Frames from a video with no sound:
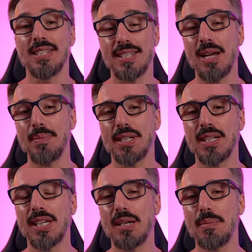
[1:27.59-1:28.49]
saiba que
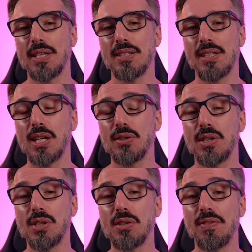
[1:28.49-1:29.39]
aqui na Mind Station
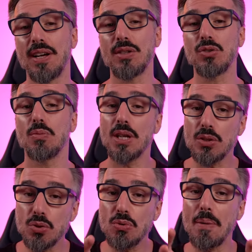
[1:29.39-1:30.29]
a gente fala sobre a
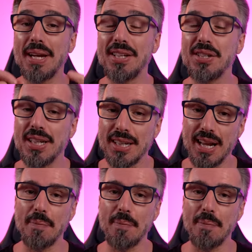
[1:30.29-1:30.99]
sua mente na